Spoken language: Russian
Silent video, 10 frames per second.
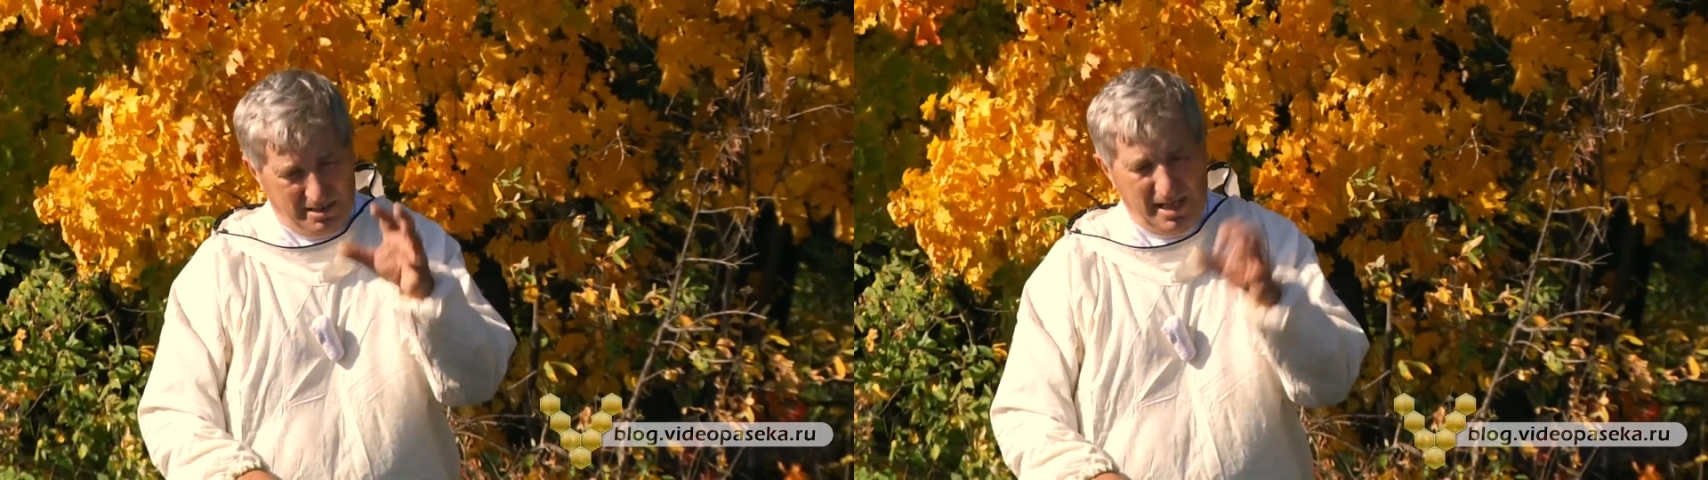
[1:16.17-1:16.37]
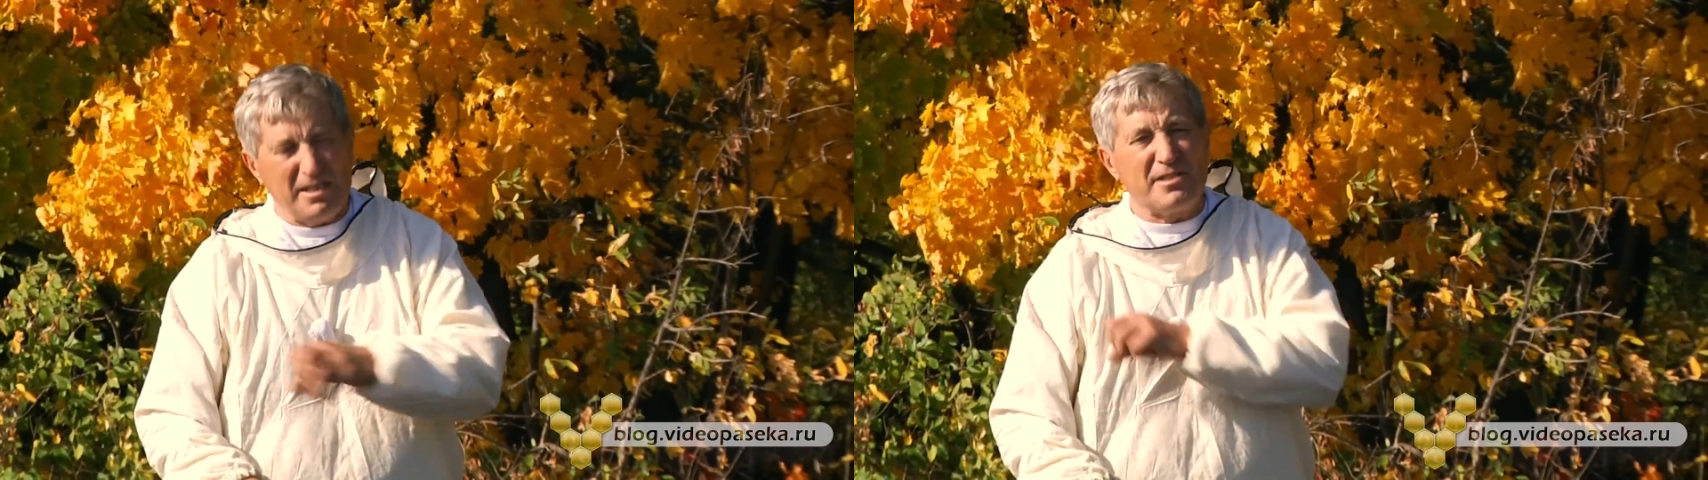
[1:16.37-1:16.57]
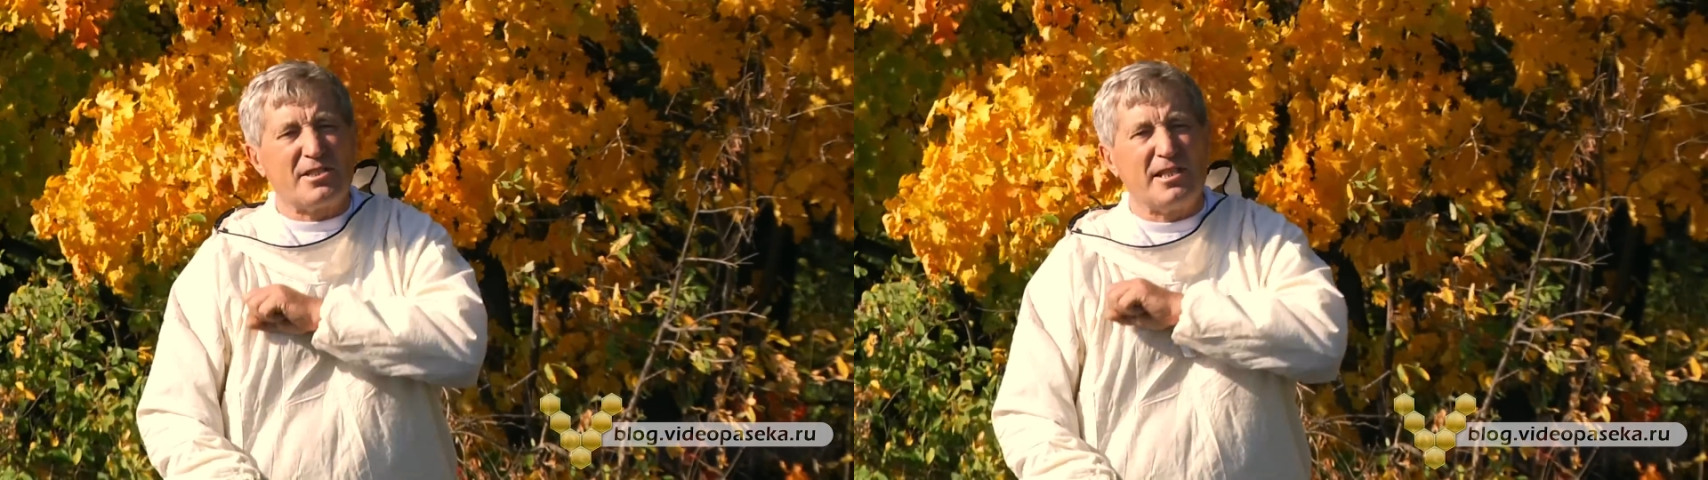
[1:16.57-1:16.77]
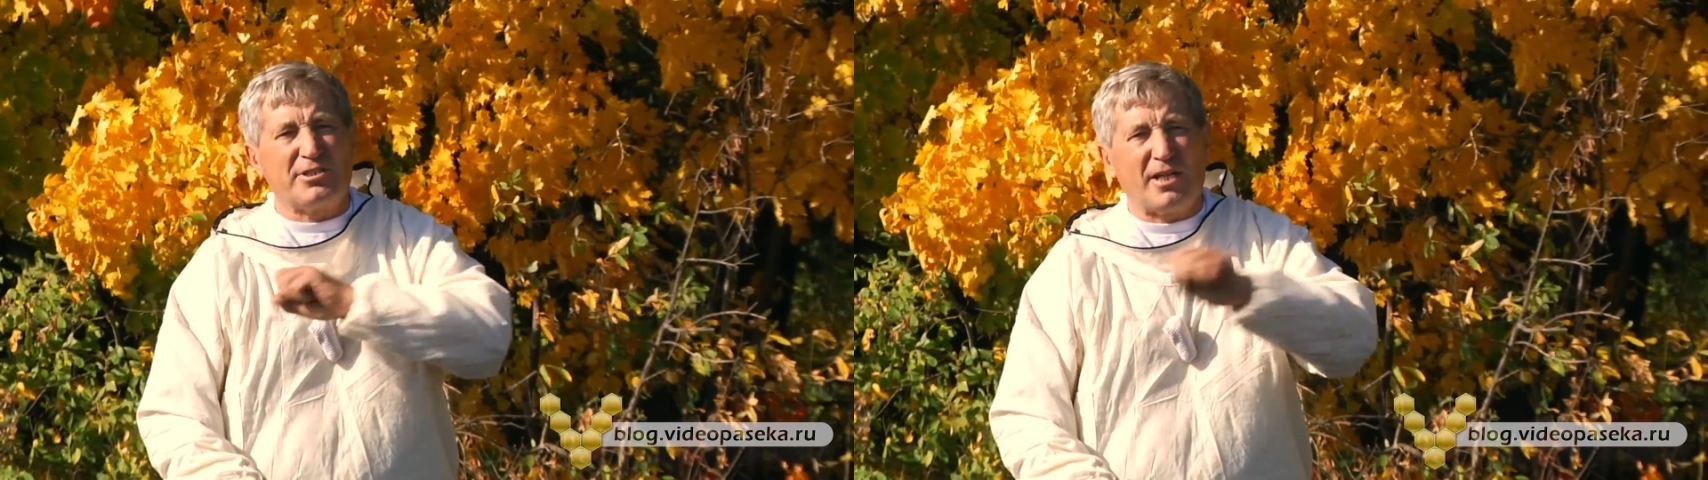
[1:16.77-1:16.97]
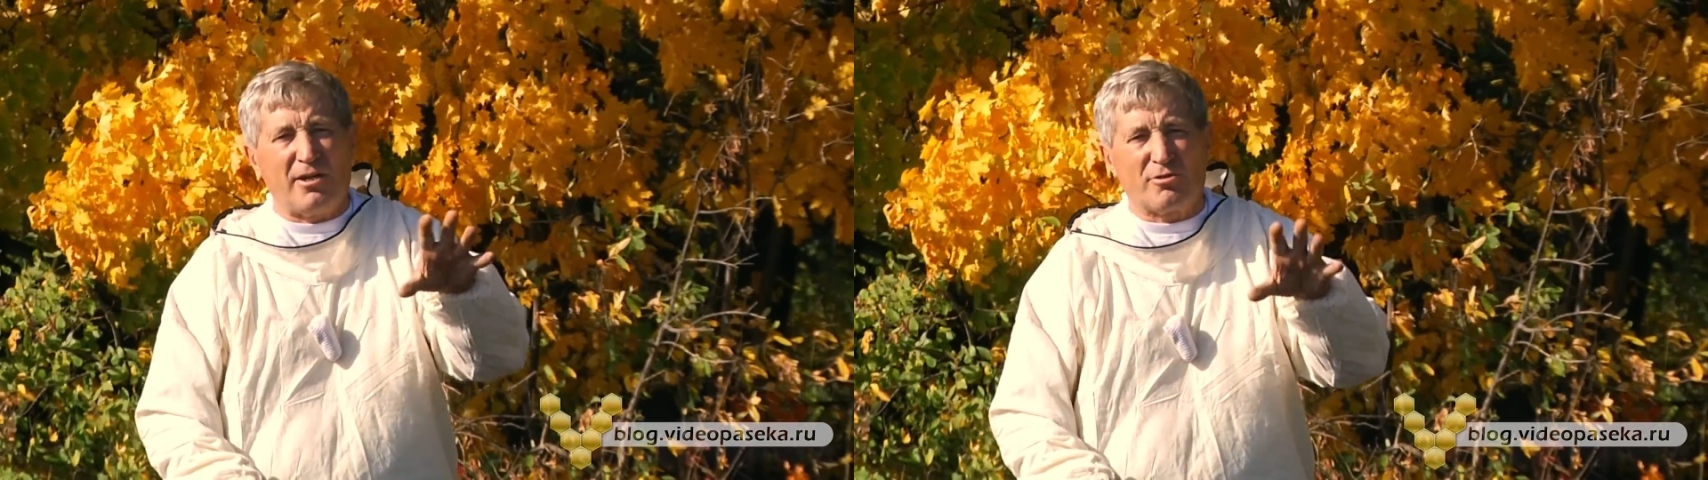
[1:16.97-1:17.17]
И они
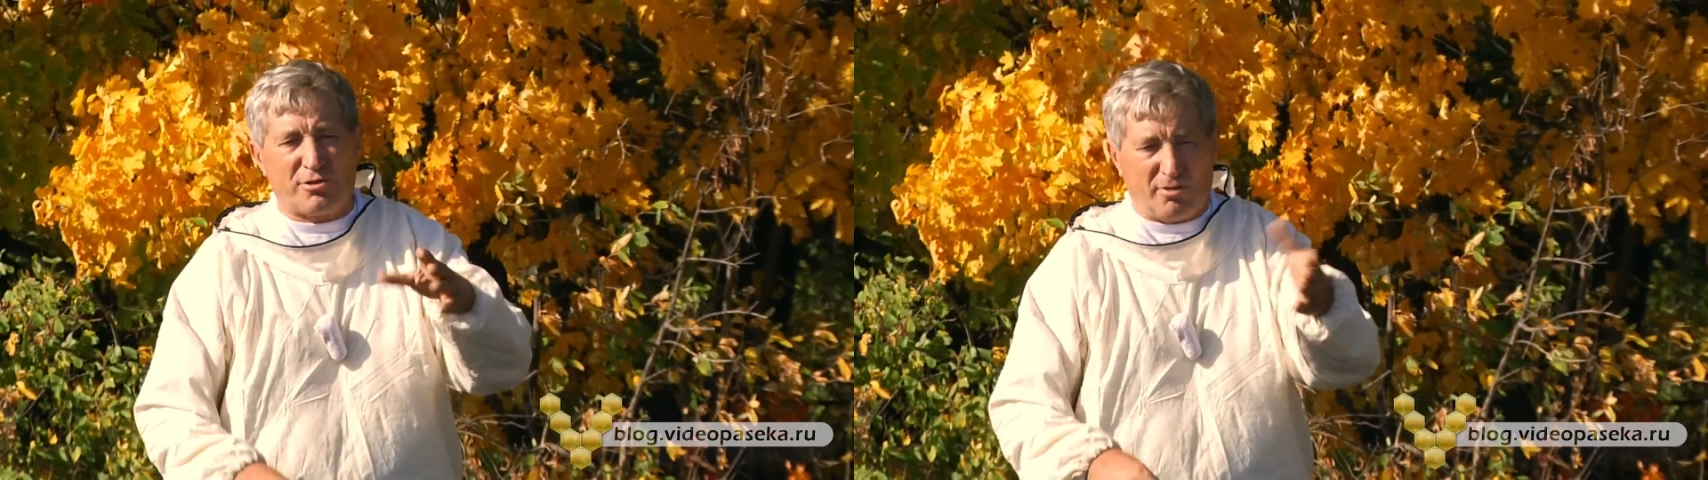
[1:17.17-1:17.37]
слетают,